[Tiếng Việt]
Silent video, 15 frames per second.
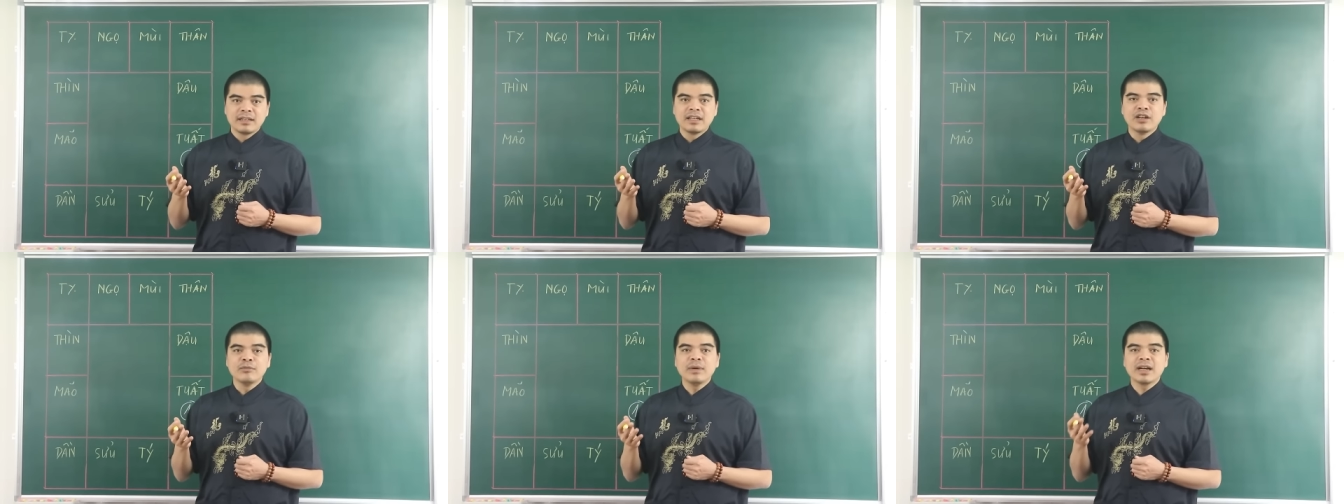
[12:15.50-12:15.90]

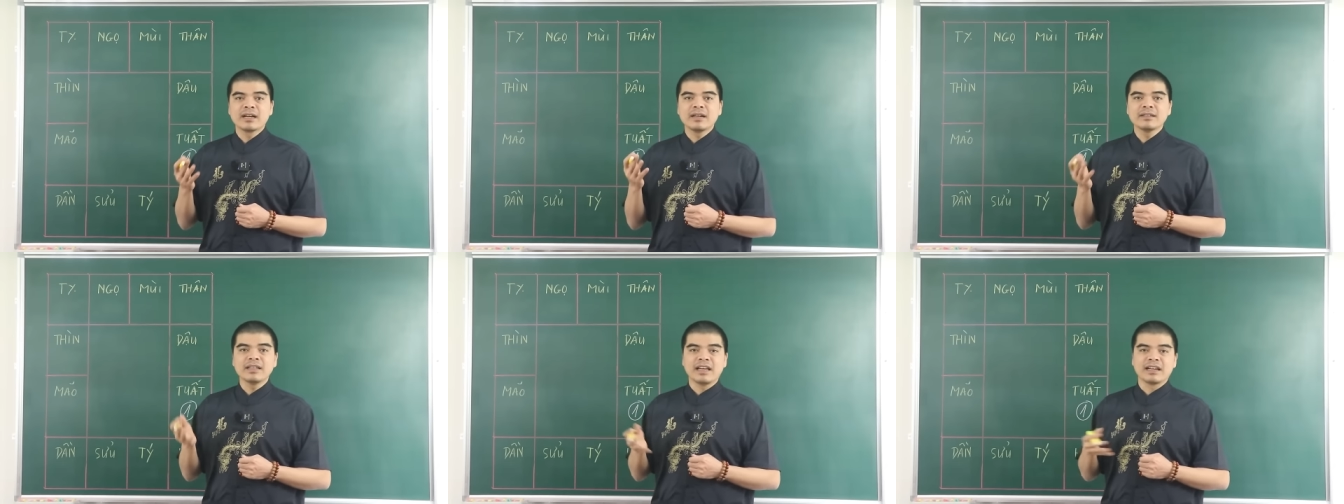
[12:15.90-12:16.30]
Nếu mà
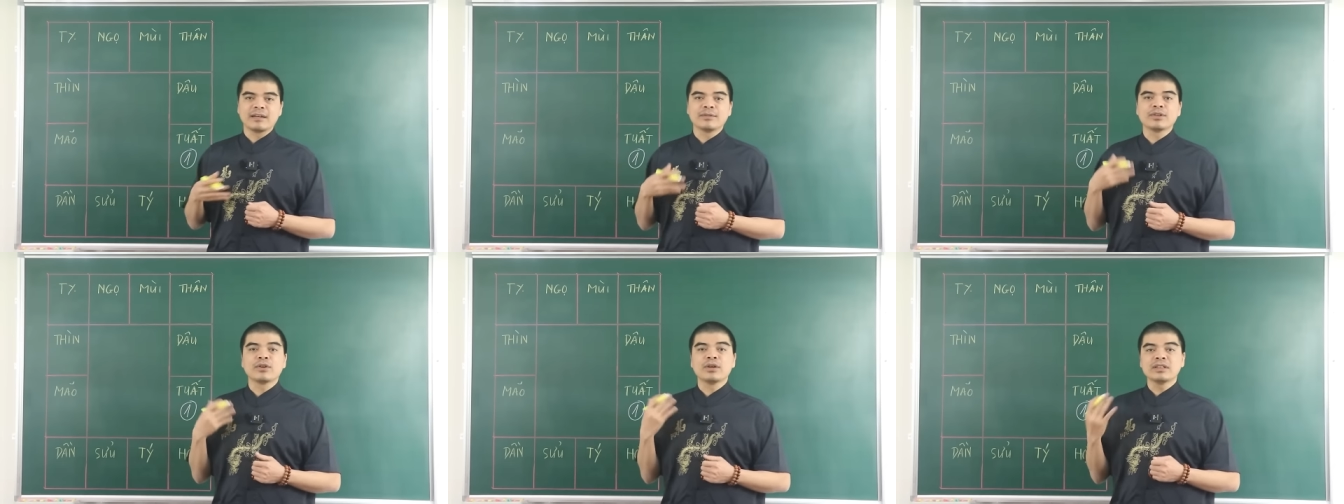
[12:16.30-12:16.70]
cơ thể
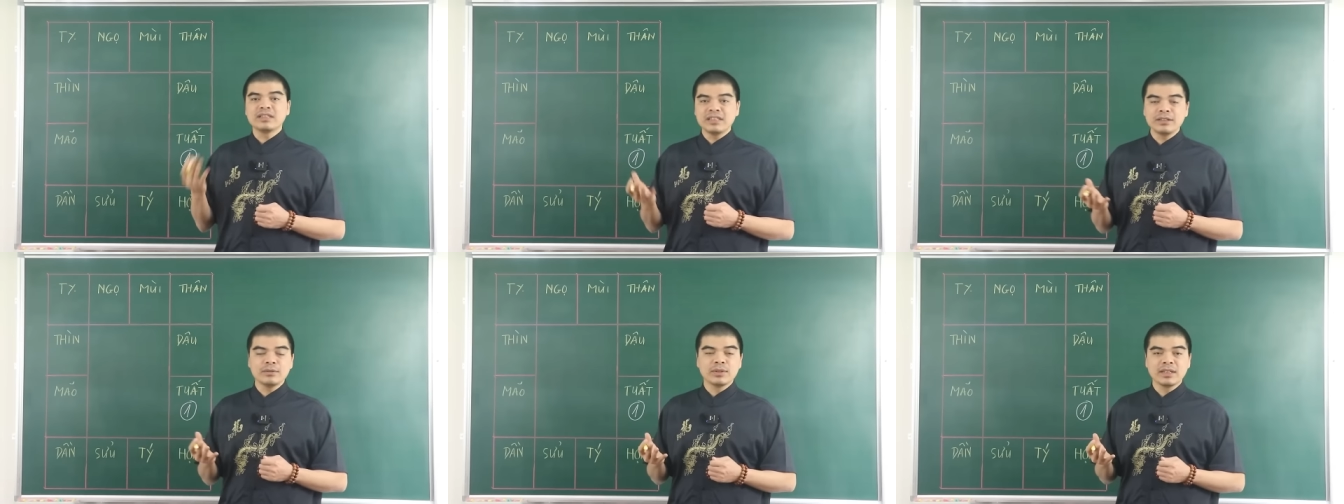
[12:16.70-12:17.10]
cảm thấy khó
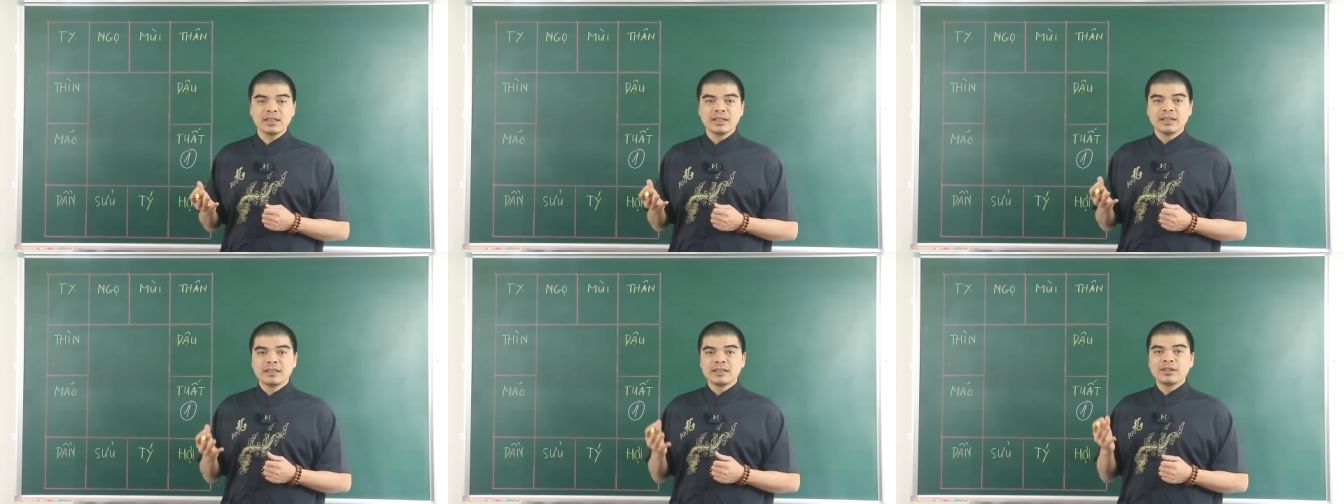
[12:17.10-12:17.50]
chịu
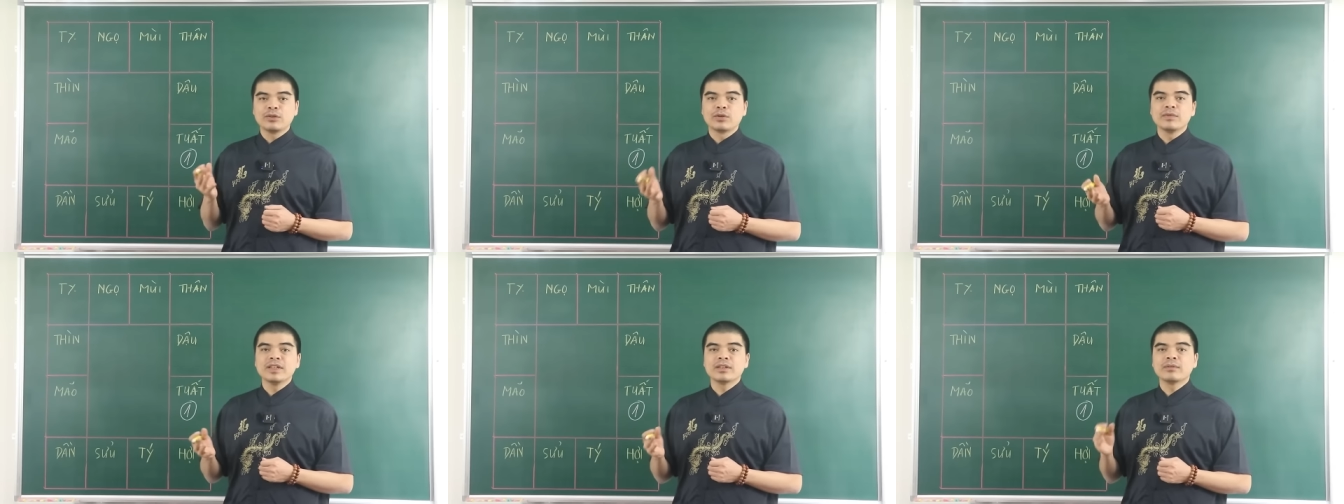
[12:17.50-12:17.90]
ấy,
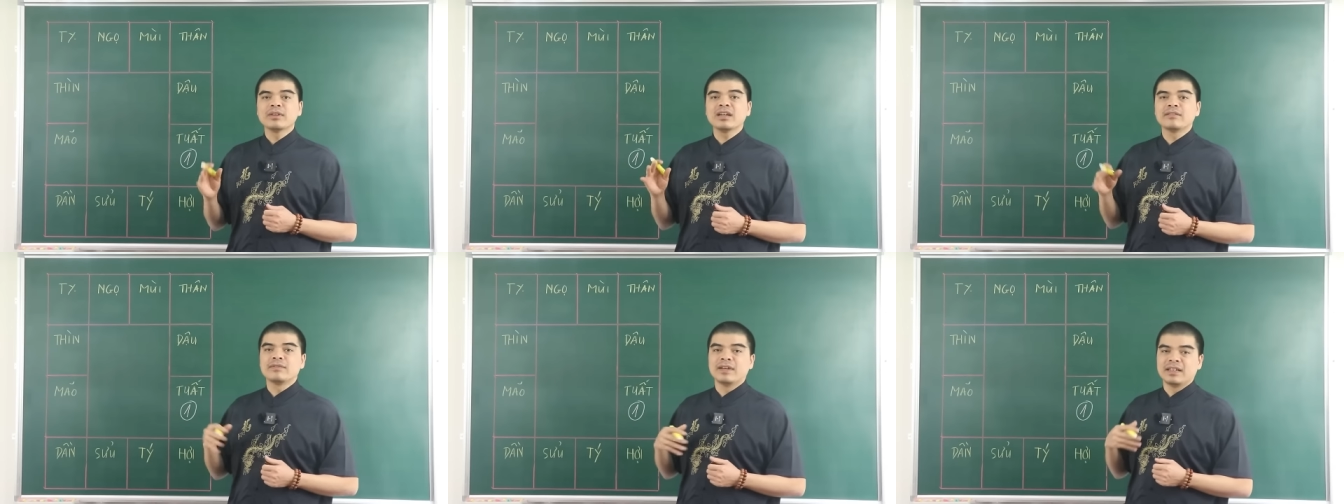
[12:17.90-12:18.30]
thì quý vị
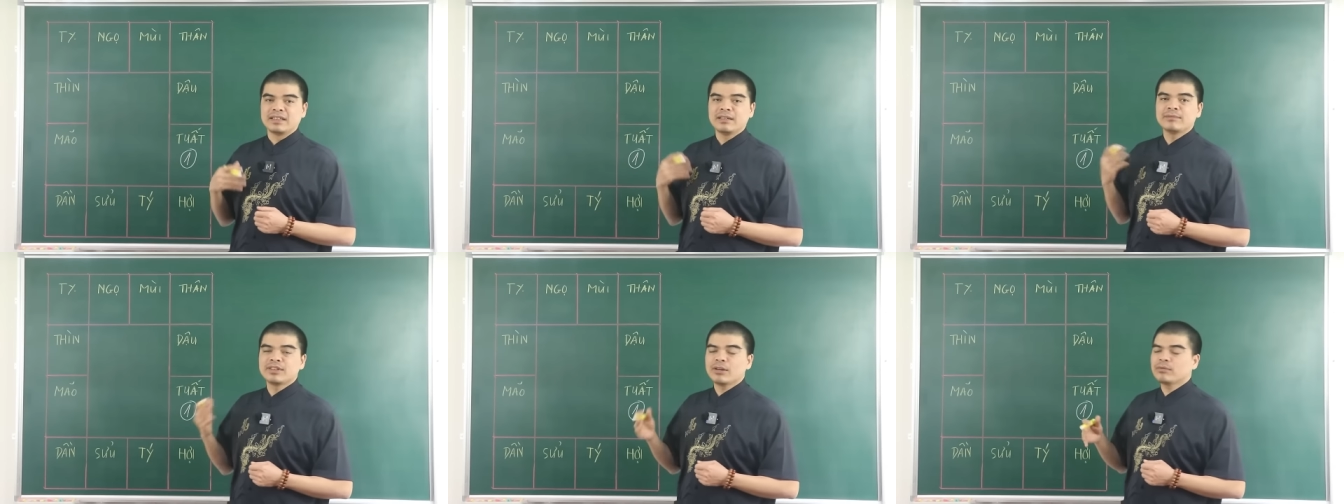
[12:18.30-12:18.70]
cũng cần phải
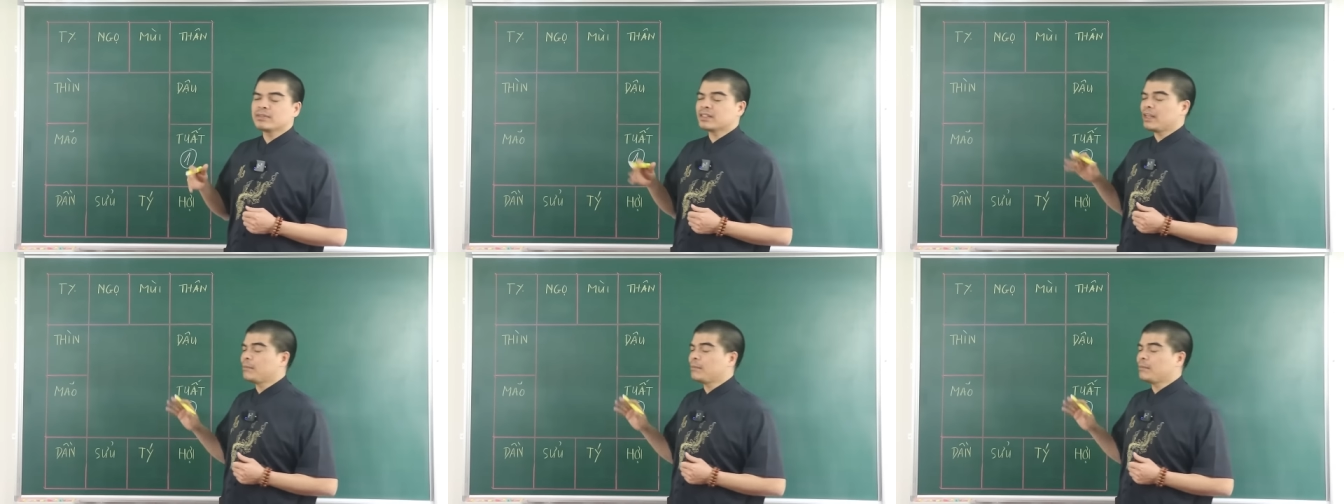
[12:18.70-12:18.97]
chăm sóc,